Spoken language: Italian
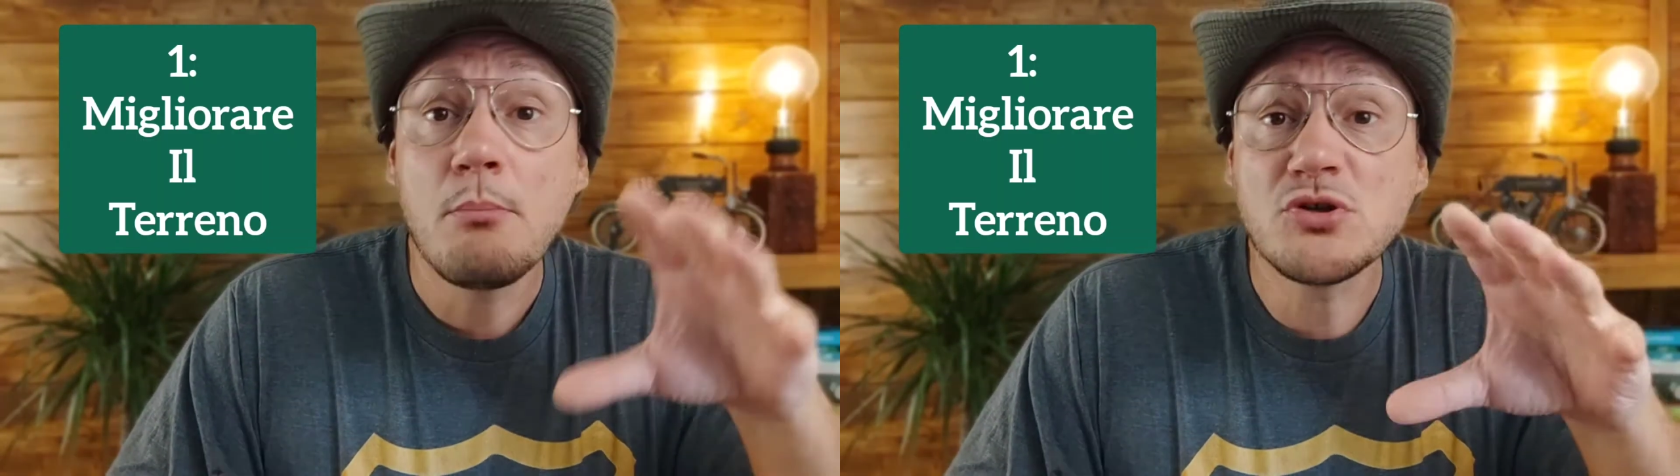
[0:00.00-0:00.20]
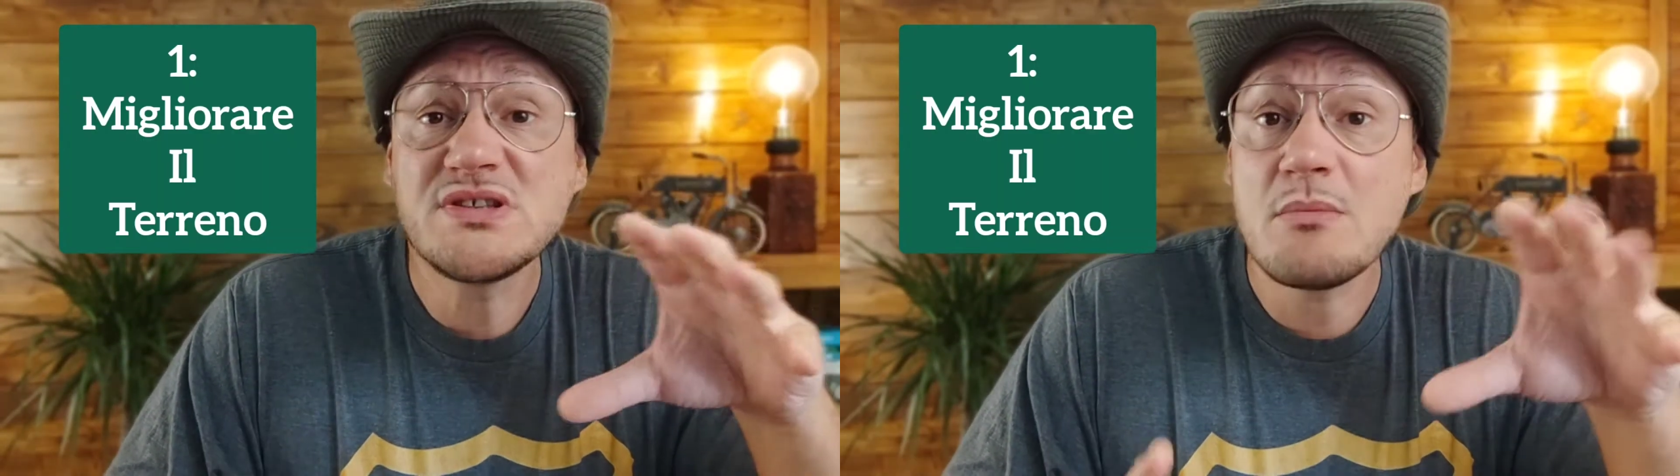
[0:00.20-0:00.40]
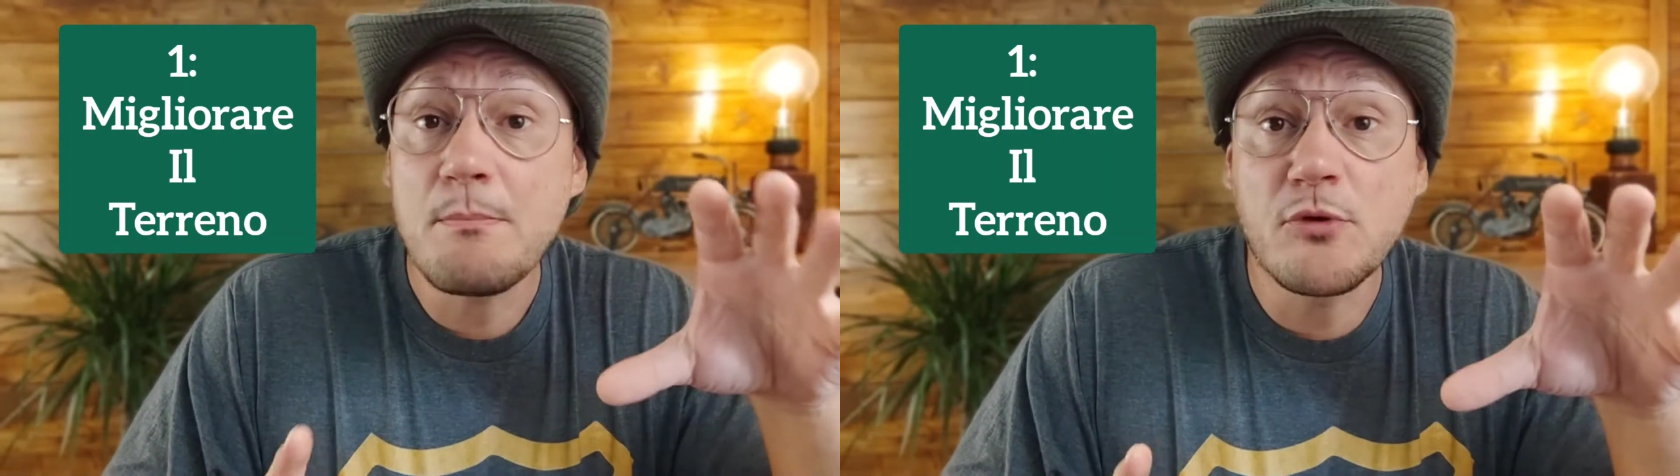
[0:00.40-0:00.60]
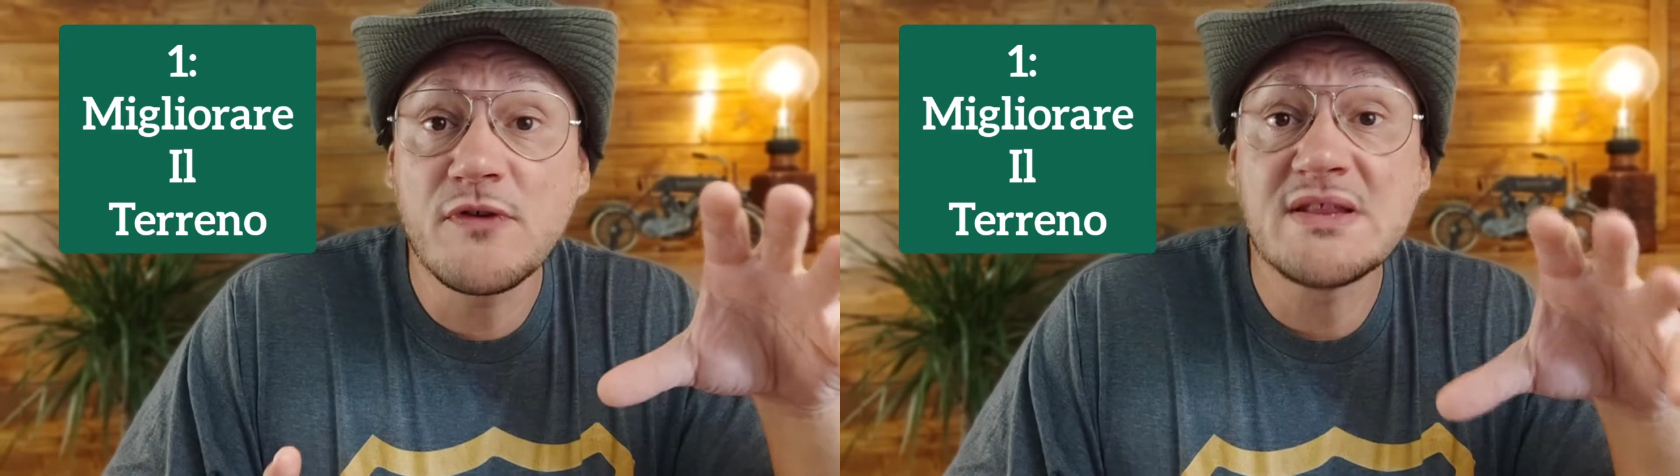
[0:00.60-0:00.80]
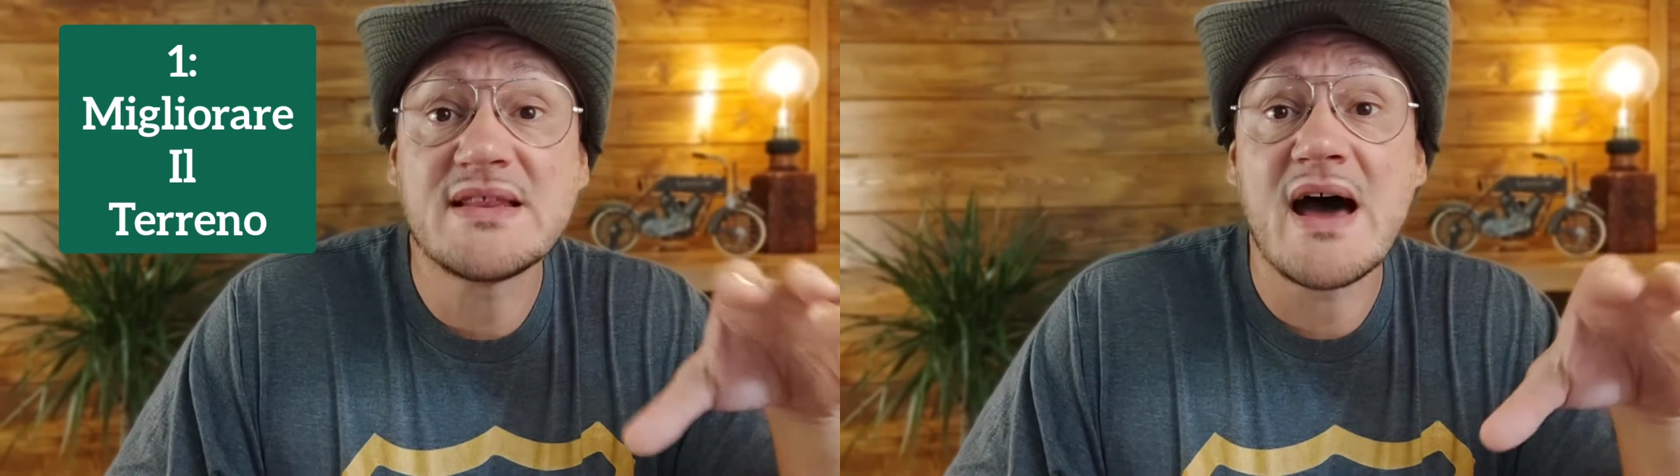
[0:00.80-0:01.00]
possiamo
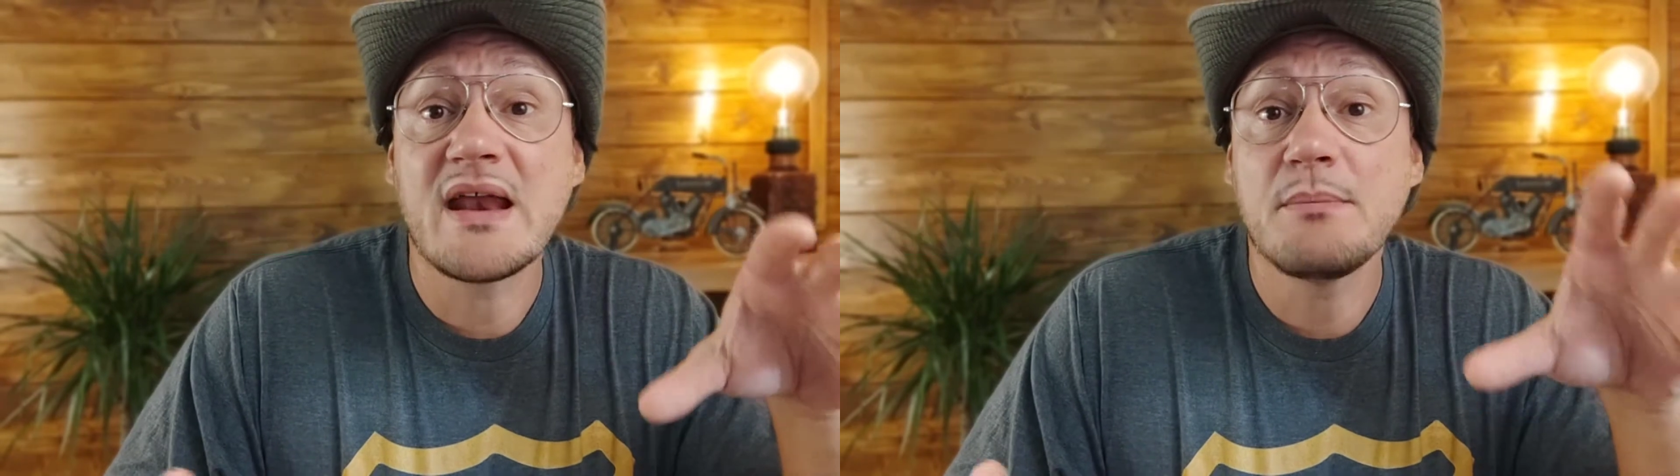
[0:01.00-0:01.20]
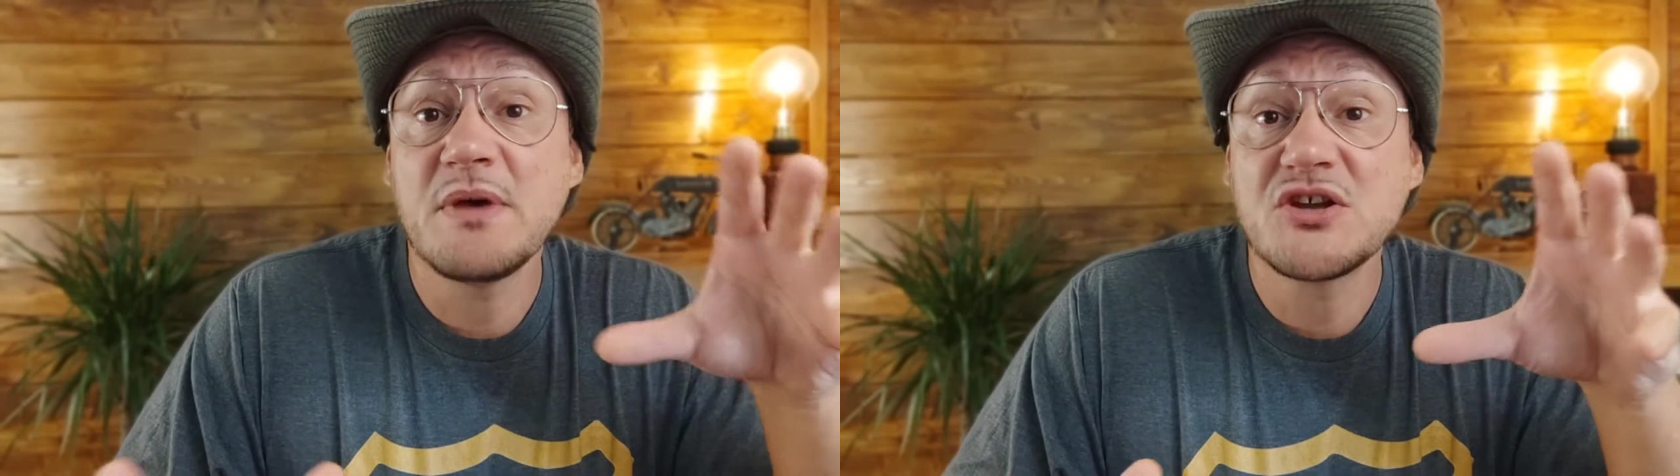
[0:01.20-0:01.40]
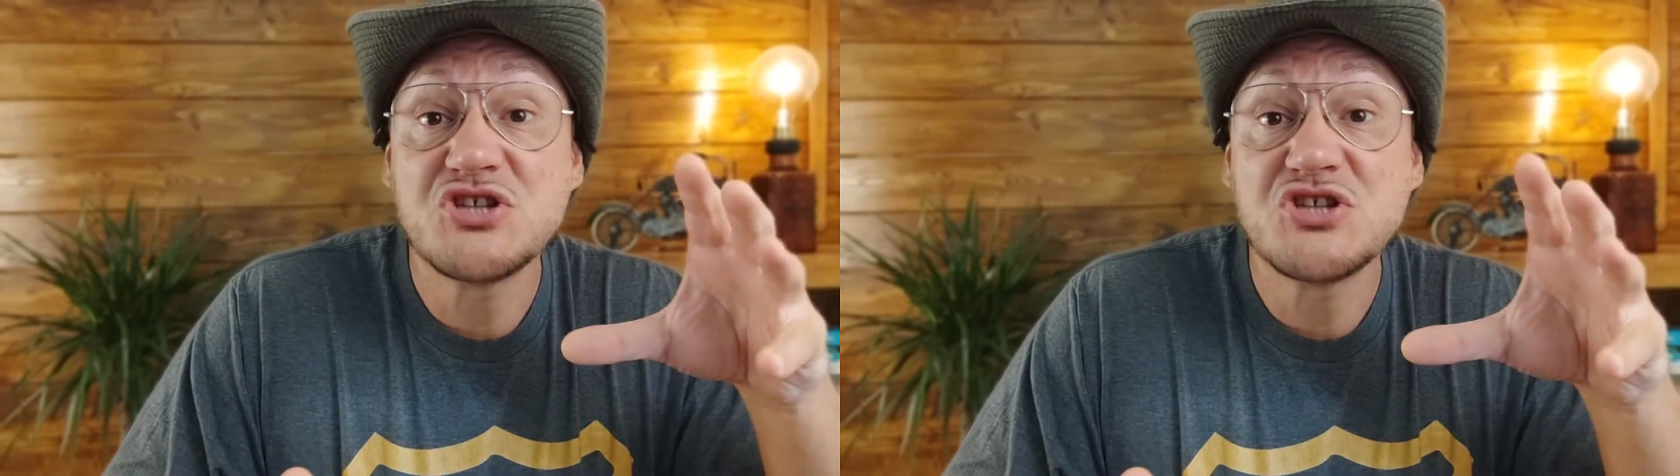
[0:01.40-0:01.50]
approfittare per